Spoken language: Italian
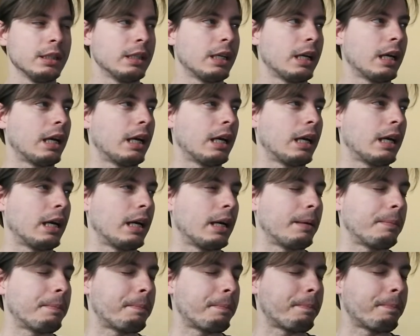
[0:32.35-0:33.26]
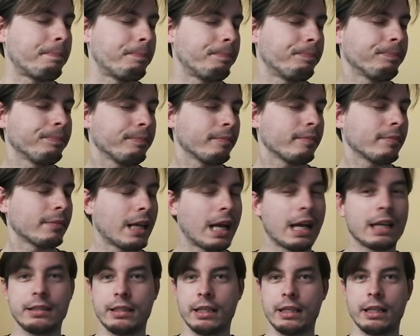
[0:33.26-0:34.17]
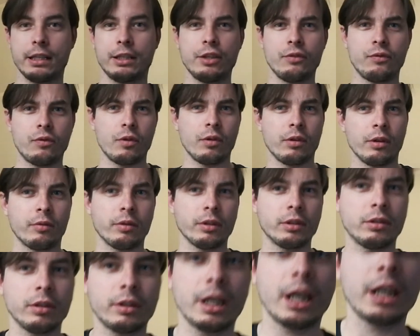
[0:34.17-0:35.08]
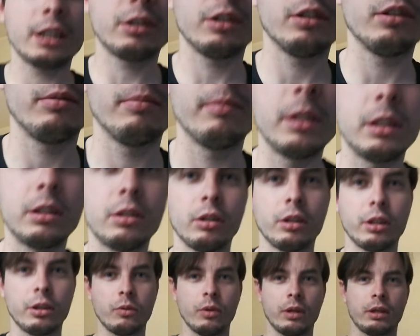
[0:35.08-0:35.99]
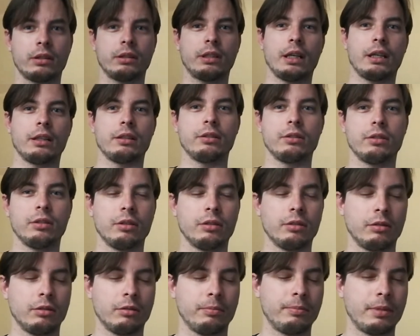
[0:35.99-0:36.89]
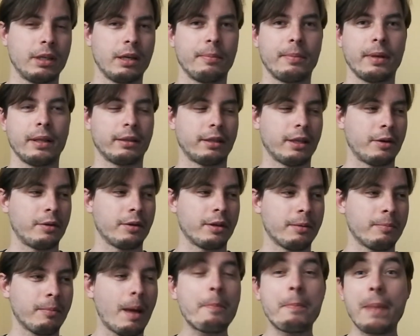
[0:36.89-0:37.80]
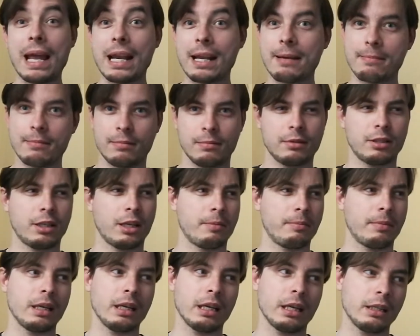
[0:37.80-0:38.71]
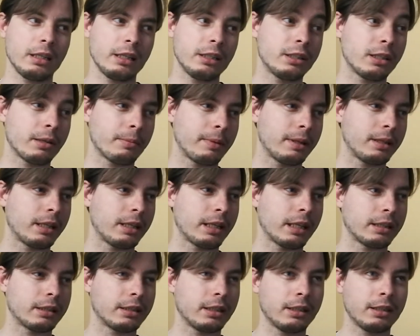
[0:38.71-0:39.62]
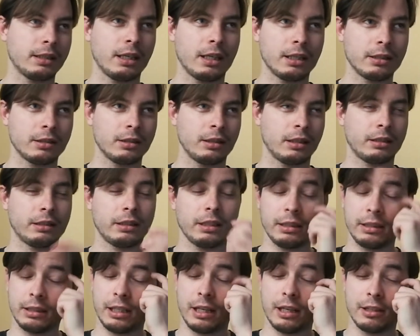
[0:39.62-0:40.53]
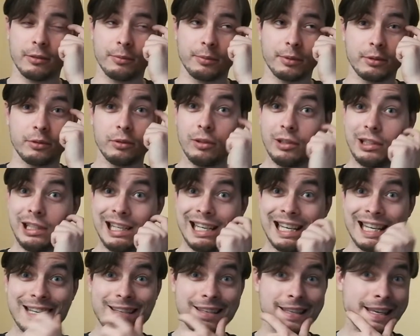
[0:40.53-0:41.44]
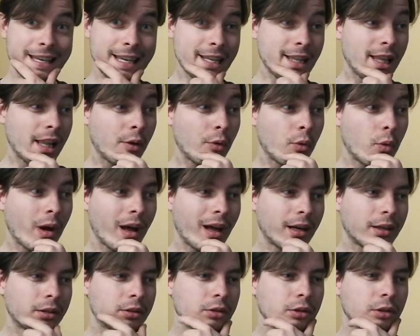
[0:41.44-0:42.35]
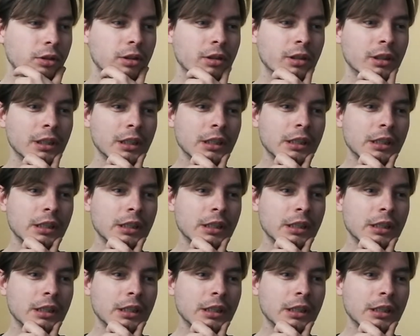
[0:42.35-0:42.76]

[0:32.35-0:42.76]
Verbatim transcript: a, a serie TV. In questo caso mi sto riguardando oh, Big Bang Theory. Va bene, mm, sì, mi ha leggermente riattaccato, attaccato. posso dire che lo guardo